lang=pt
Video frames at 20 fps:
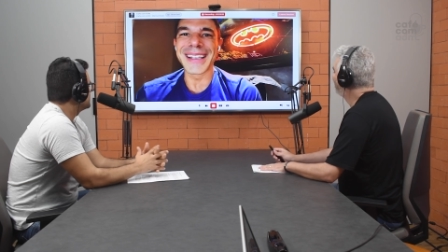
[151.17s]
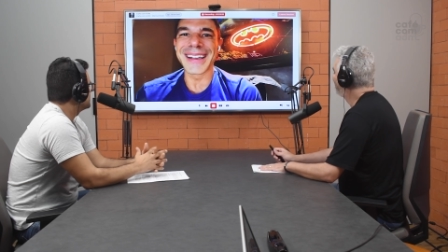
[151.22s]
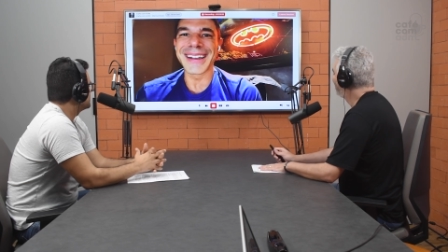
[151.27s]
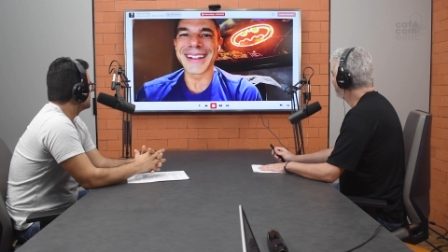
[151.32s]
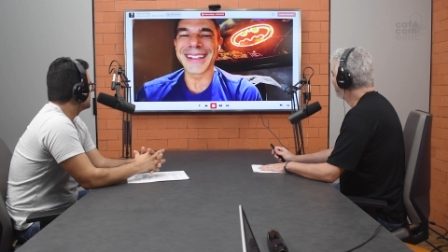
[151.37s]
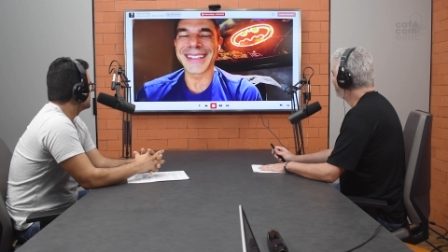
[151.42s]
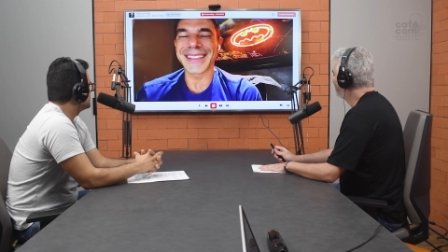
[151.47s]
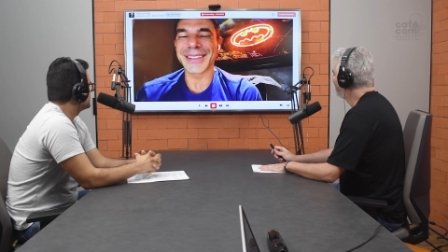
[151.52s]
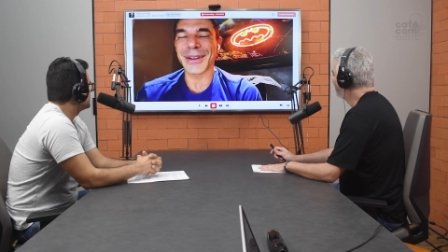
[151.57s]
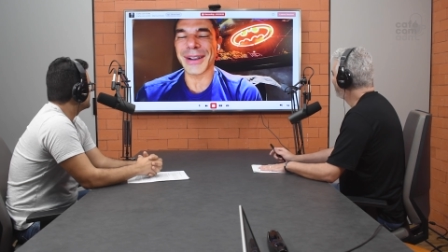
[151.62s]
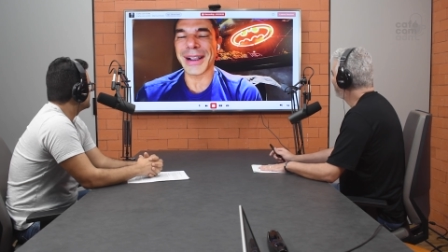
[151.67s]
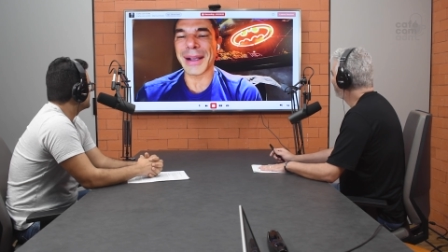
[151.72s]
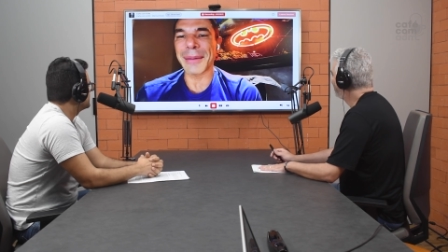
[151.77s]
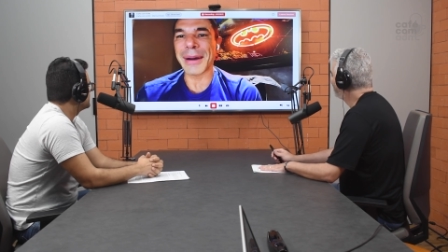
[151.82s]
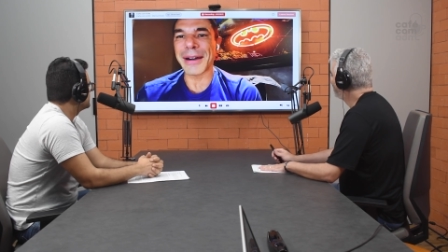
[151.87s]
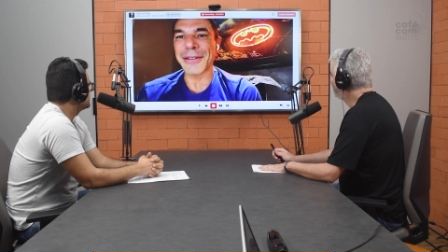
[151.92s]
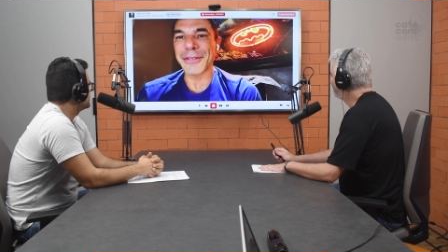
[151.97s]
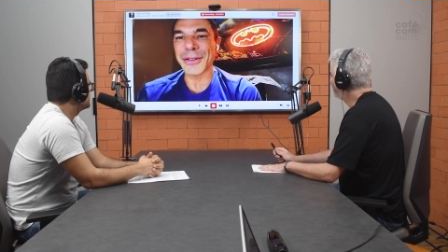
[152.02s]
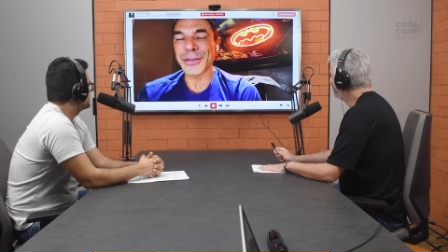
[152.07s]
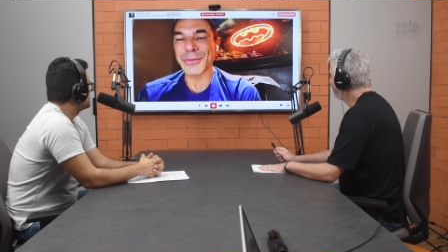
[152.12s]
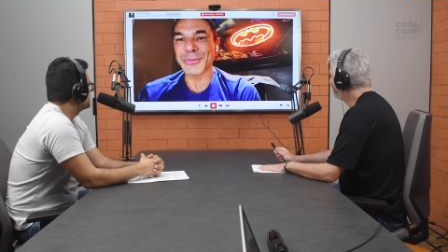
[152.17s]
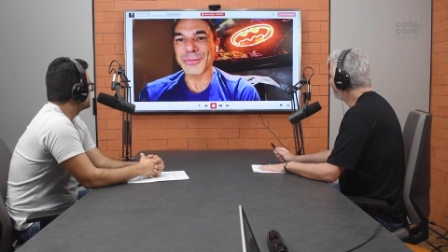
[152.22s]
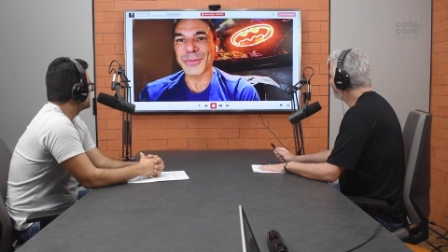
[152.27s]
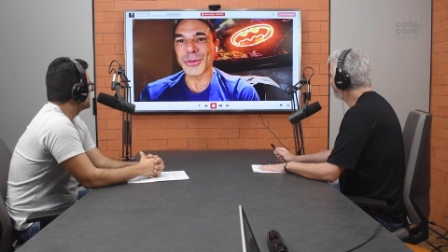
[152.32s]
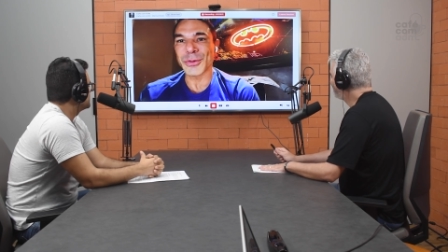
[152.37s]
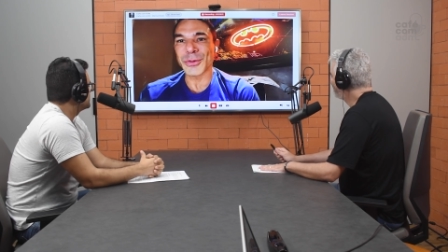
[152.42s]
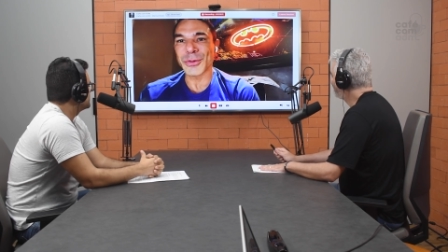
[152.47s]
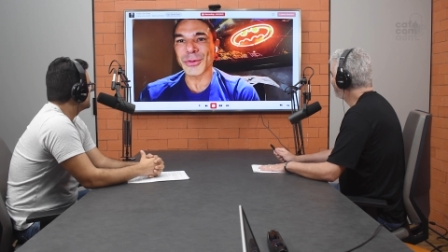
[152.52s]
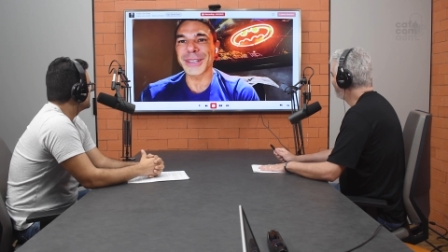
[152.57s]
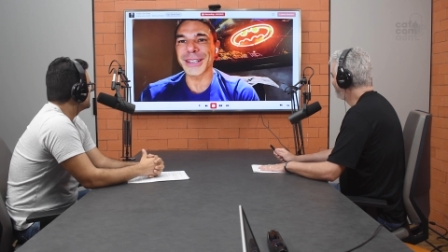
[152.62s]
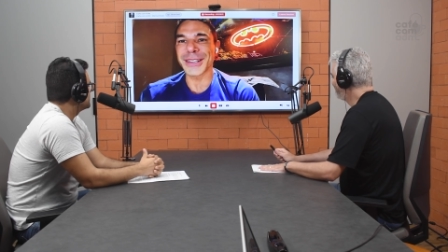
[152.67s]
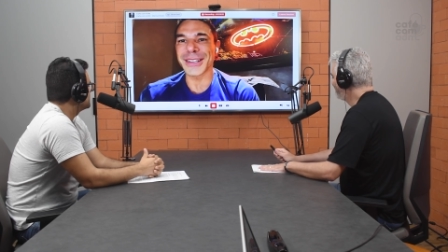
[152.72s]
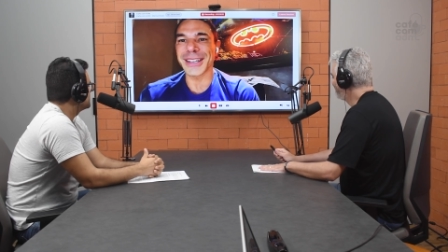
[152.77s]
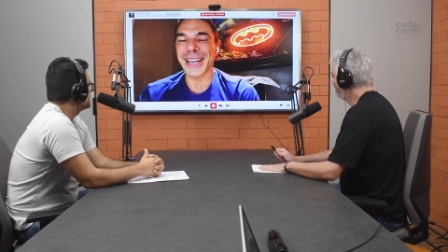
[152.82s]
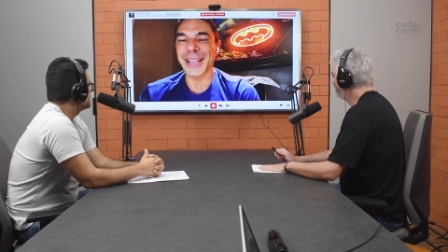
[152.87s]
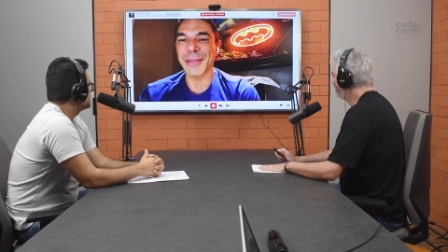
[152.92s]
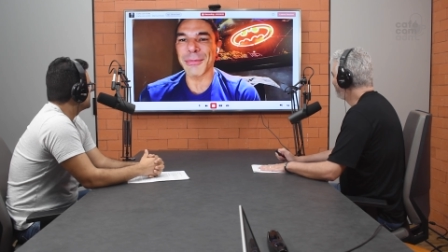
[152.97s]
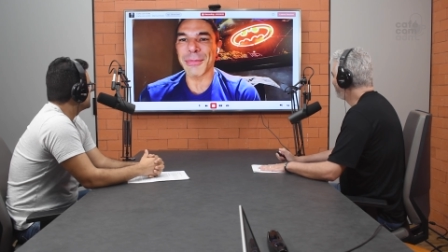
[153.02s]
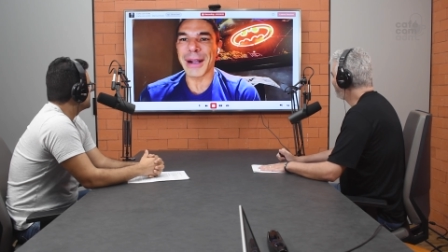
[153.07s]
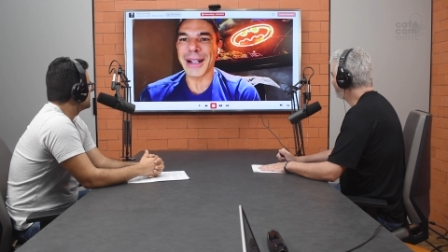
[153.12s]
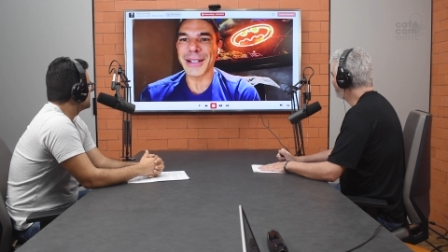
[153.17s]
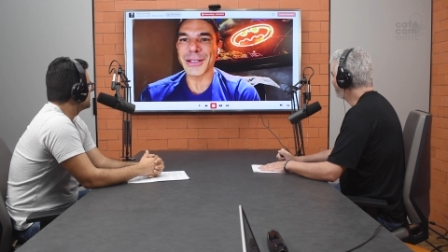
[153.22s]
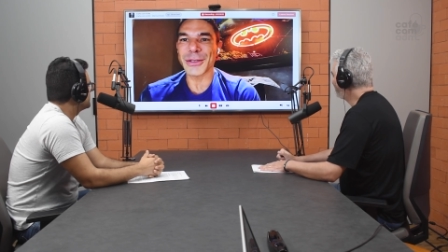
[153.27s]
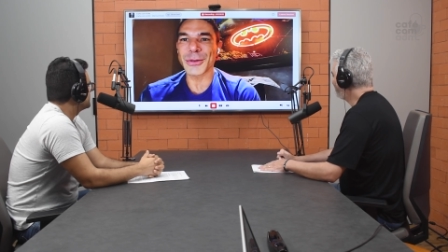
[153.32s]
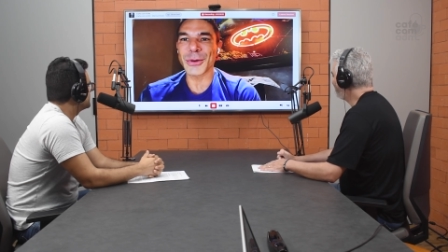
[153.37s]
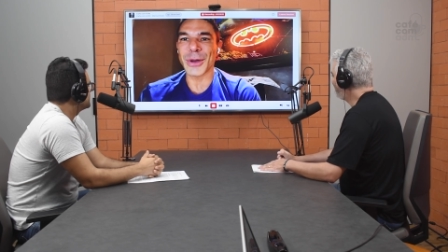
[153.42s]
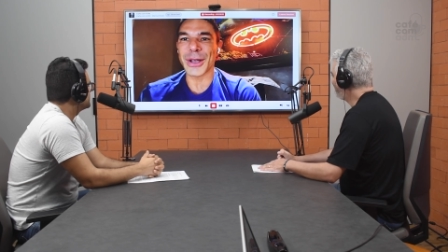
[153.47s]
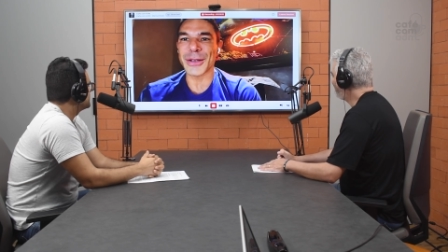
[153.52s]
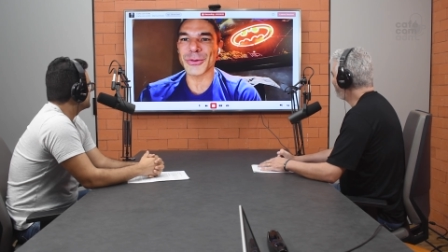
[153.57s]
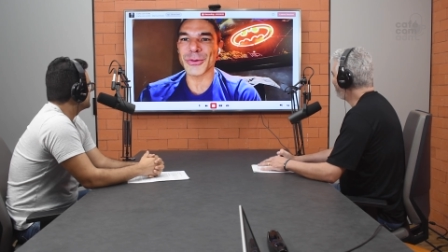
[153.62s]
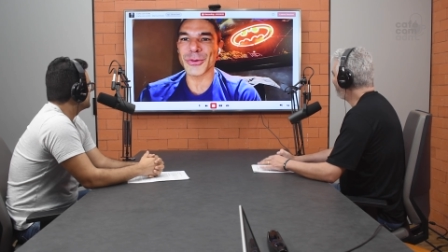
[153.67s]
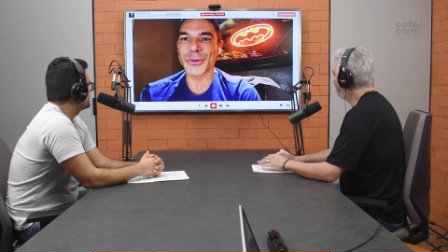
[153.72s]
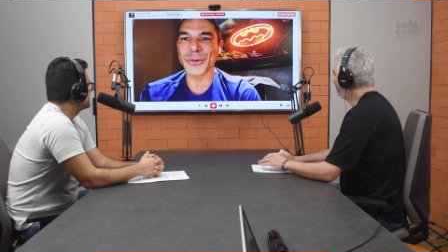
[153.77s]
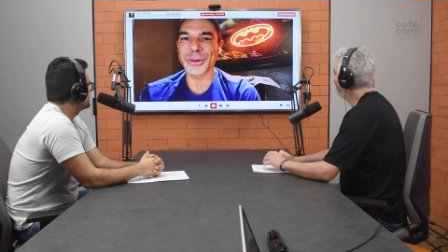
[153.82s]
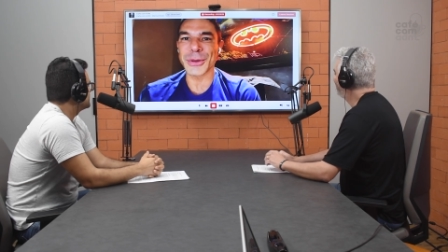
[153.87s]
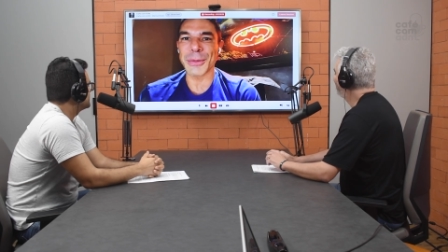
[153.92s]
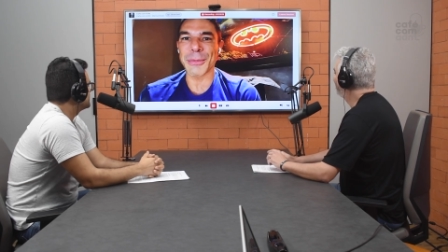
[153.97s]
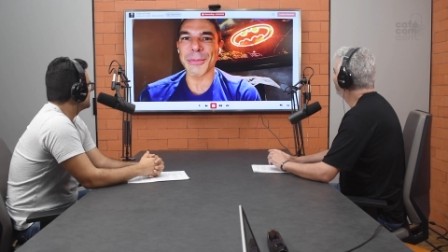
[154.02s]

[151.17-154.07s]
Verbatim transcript: Né? Então, acabava escutando. Grande parte do assunto e